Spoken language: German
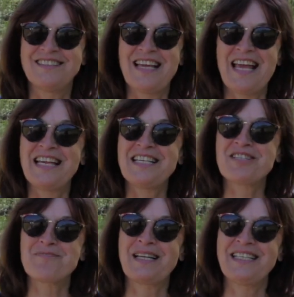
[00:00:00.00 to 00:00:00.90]
Der Herr
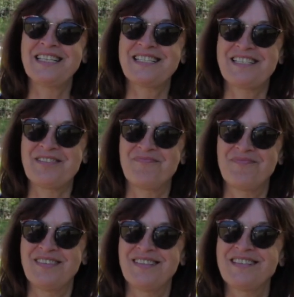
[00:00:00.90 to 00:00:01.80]
ist mein Hirte.
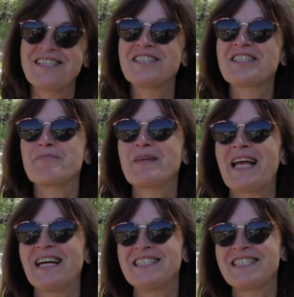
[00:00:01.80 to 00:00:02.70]
Das ist das
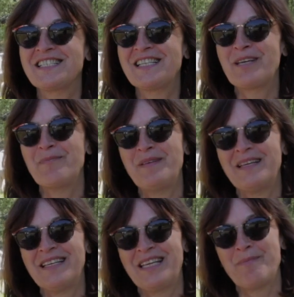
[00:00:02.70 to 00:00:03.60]
bekannteste
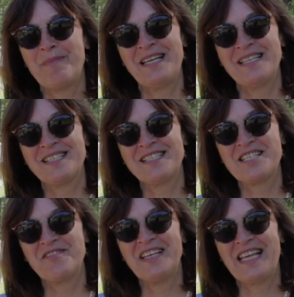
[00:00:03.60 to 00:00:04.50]
Gebet,
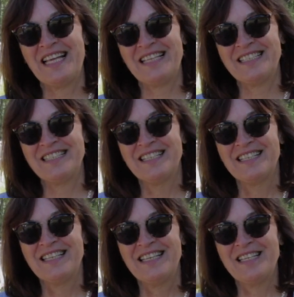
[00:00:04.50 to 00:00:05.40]
das wir kennen
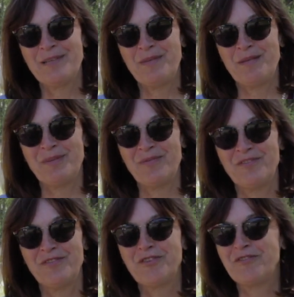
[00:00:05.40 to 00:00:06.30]
in der Bibel.
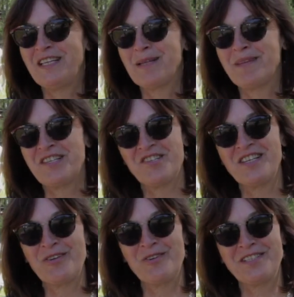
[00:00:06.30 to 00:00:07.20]
Für viele Menschen
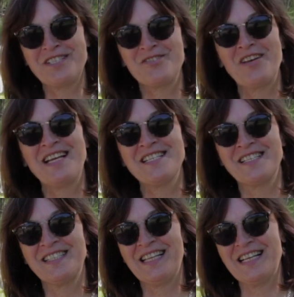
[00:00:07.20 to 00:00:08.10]
gehört es zur
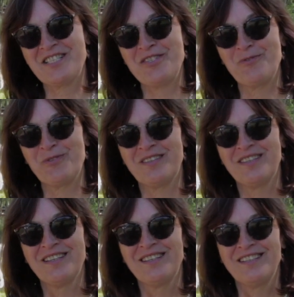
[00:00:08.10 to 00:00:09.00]
eisernen Ration.
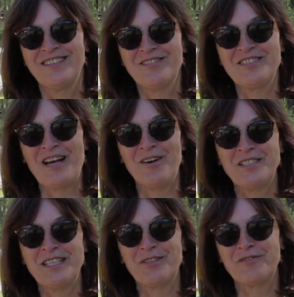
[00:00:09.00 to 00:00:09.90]
Und auch
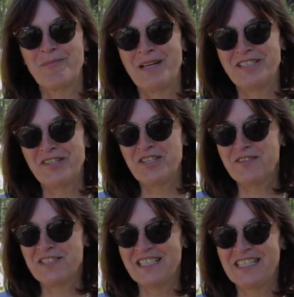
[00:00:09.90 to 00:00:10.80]
die Konfirmanden der
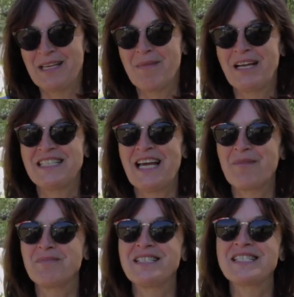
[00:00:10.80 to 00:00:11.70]
Stiftskirchengemeinde
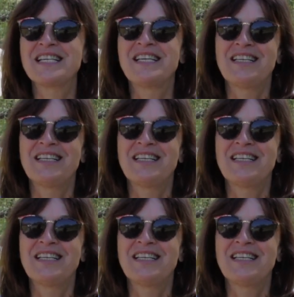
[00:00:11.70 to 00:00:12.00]
haben es